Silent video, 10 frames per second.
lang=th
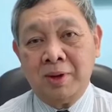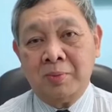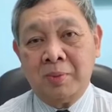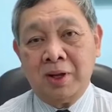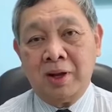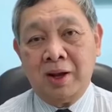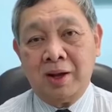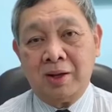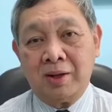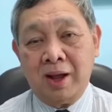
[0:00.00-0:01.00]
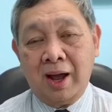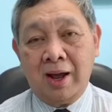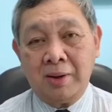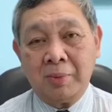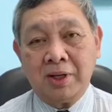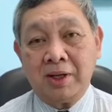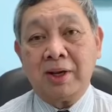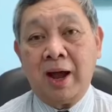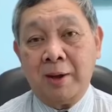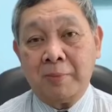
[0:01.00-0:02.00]
มันจะหา มันจะ
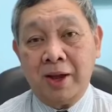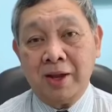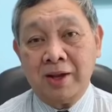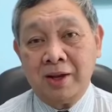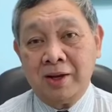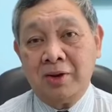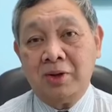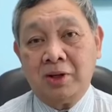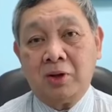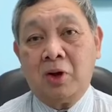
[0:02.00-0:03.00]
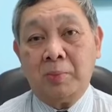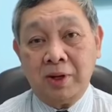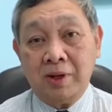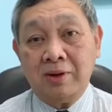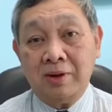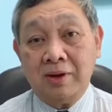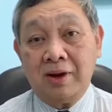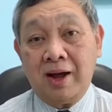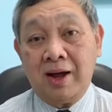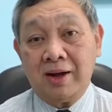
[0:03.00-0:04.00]
ช้าไป แล้วติดต่อไปที่ศิ
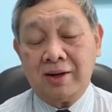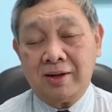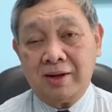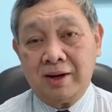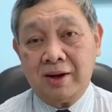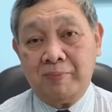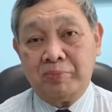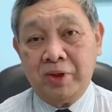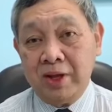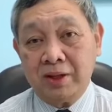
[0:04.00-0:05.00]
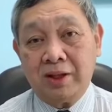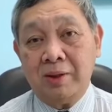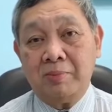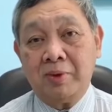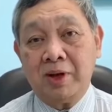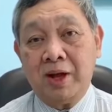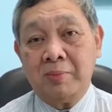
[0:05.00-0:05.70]
ลานะครับ เตียงเต็มนะครับ